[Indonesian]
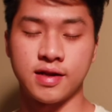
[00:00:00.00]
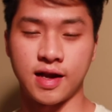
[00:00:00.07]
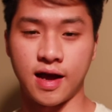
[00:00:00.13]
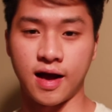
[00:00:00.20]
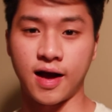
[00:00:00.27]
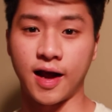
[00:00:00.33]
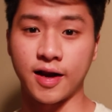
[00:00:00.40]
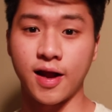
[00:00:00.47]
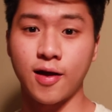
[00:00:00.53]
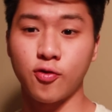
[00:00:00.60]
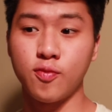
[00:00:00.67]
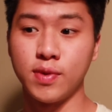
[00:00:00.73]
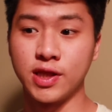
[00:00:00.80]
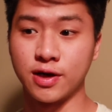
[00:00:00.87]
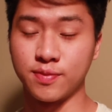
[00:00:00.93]
Nah karena
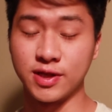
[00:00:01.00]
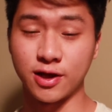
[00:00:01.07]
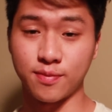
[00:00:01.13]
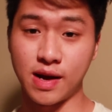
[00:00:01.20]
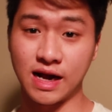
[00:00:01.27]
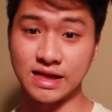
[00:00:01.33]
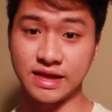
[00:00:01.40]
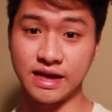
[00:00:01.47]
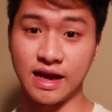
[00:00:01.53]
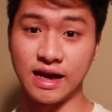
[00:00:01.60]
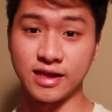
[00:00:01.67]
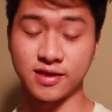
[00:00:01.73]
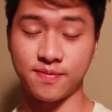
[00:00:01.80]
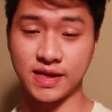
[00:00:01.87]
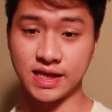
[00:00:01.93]
aku bener-bener bakal
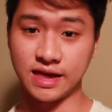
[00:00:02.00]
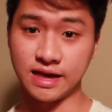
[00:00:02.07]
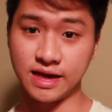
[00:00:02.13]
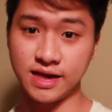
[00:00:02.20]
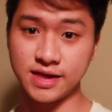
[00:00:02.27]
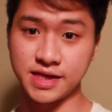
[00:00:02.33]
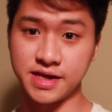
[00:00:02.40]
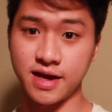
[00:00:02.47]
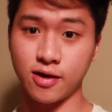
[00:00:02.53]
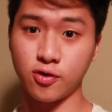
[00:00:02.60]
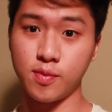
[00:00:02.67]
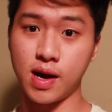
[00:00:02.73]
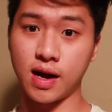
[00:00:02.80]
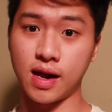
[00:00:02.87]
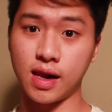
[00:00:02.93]
tinggalin tempat ini, jadi
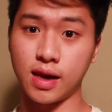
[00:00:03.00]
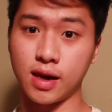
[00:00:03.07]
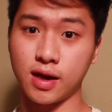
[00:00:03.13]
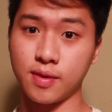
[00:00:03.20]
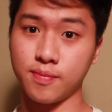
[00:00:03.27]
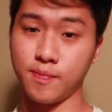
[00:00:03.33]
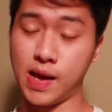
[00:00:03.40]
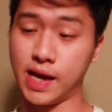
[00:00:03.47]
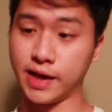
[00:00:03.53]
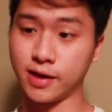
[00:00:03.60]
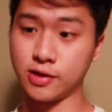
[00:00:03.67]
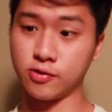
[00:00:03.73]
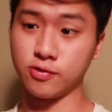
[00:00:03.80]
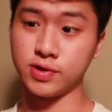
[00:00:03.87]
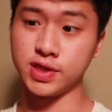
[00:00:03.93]
aku bakal
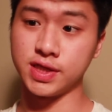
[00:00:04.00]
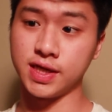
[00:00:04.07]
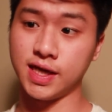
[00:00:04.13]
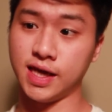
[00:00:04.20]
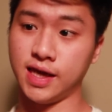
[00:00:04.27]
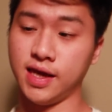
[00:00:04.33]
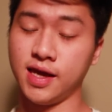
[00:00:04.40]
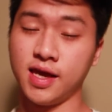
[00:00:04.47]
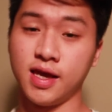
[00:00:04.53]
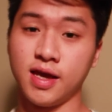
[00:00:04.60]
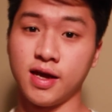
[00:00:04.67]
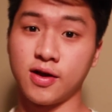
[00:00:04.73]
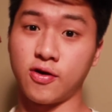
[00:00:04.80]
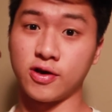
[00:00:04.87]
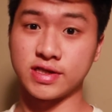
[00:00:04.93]
balikin kunci
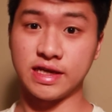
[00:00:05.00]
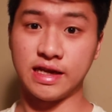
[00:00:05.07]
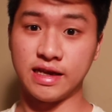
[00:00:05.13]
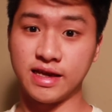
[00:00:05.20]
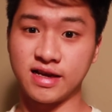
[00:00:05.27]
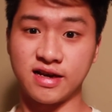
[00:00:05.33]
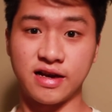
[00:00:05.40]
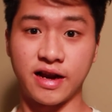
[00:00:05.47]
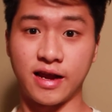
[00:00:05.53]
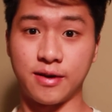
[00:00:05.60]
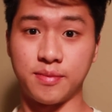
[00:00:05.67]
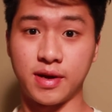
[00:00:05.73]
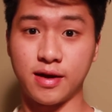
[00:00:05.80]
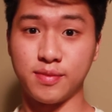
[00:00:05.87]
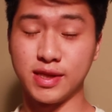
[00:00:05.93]
kos ini ke
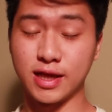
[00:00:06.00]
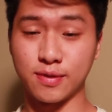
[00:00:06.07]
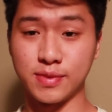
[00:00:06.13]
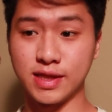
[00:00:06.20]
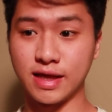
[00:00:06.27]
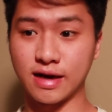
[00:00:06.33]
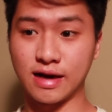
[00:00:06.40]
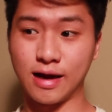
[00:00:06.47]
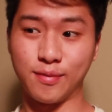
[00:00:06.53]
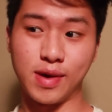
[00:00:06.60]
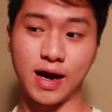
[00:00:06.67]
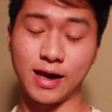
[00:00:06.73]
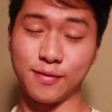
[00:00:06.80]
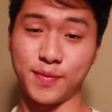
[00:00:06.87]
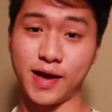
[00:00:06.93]
grandma. Bener-bener nggak
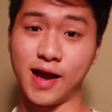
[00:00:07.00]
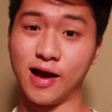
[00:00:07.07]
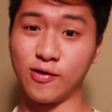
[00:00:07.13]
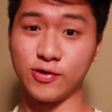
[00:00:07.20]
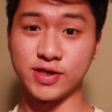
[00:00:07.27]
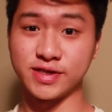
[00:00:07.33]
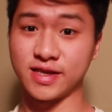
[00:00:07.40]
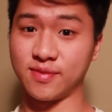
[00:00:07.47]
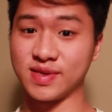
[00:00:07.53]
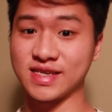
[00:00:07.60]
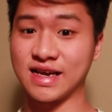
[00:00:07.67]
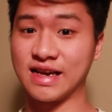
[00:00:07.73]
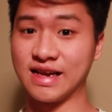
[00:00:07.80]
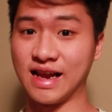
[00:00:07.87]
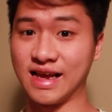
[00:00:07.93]
bakal pegang kunci sama
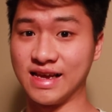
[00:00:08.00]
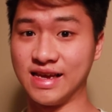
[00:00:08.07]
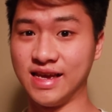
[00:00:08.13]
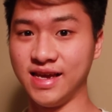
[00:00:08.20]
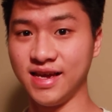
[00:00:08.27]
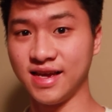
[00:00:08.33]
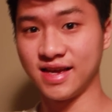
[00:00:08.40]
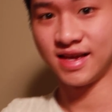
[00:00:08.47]
sekali lagi.